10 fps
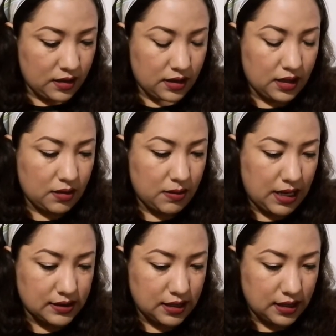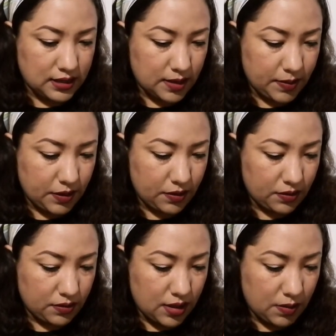Déjenme hacerles
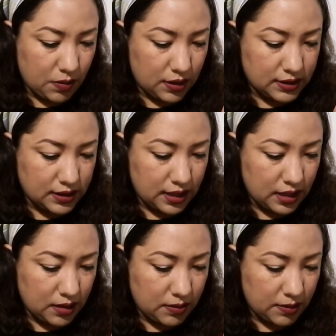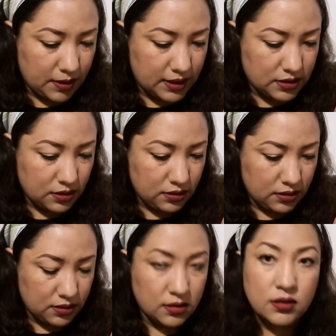rápido una muestra en mi brazo.
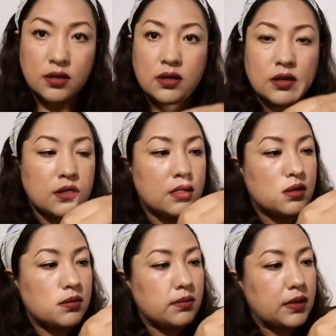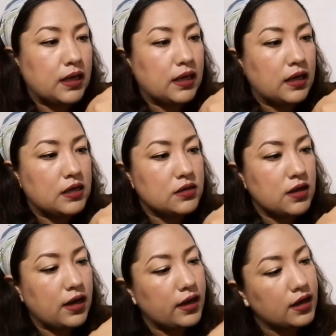Vean, aquí
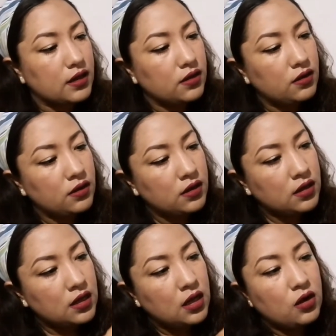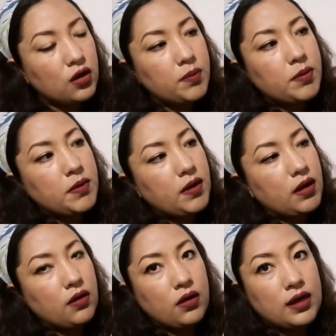estoy agarrando. Lo que primero
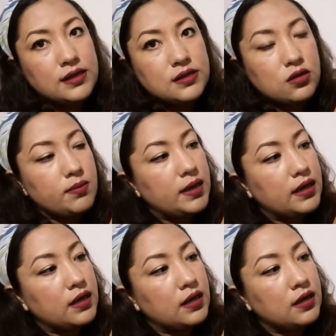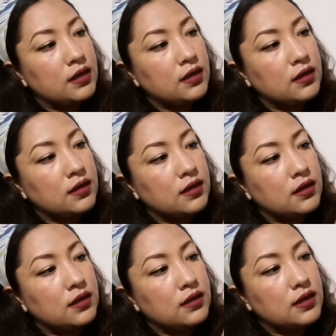hago es tomar
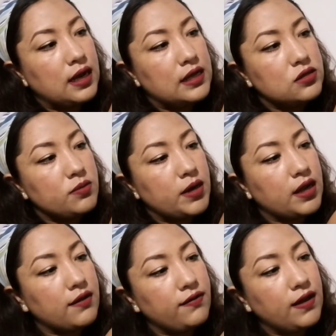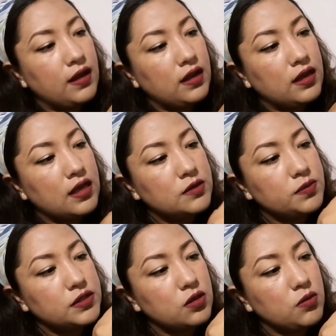de la sombra café y ya
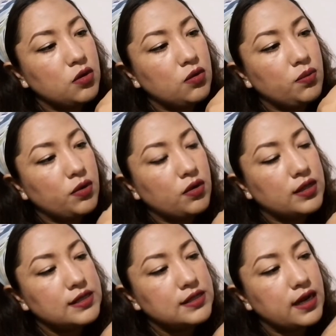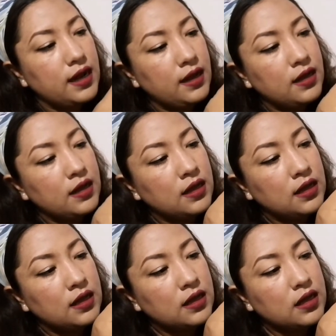después tomo un poco de cera
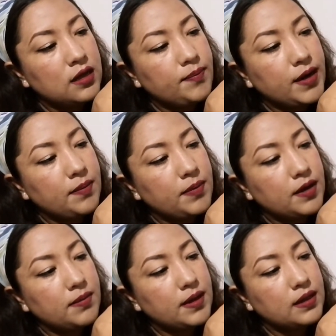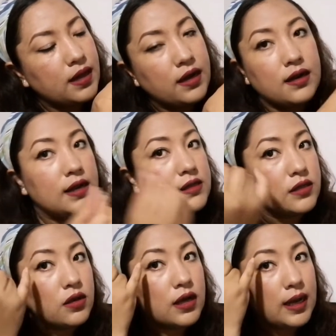y para pigmentar les
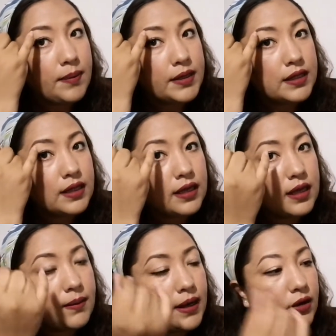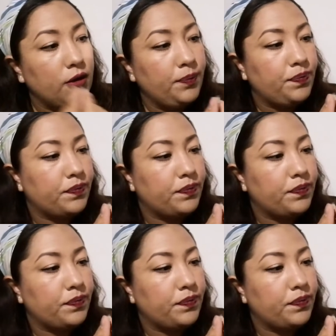digo que en la parte de aquí abajo